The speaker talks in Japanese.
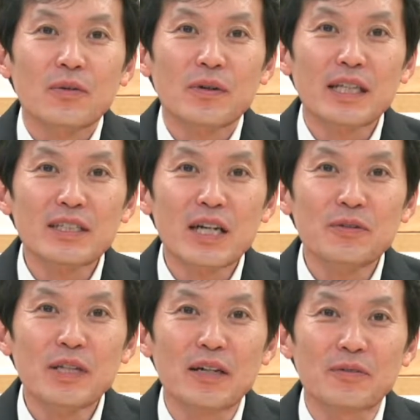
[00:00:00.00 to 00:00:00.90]
私は
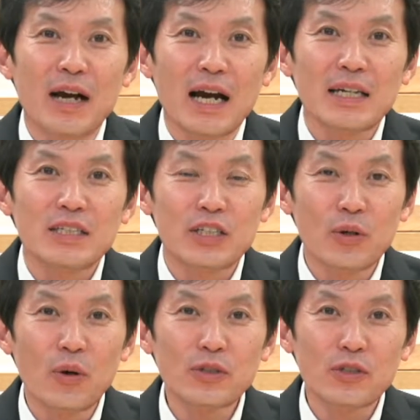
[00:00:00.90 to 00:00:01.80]
普段は司
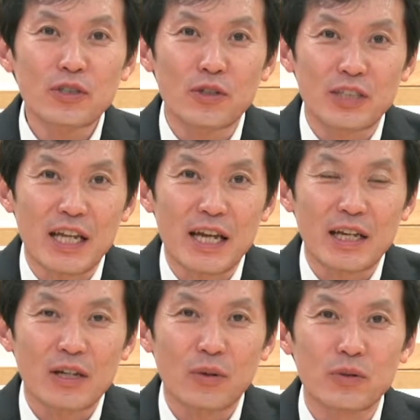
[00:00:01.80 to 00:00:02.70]
法書士として
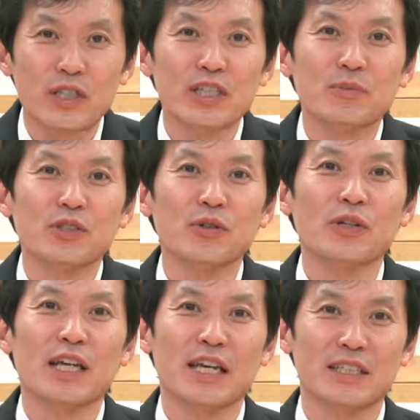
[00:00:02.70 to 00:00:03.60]
個人事務所
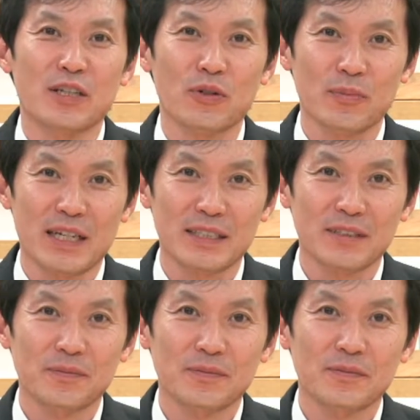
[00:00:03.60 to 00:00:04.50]
を経営しております。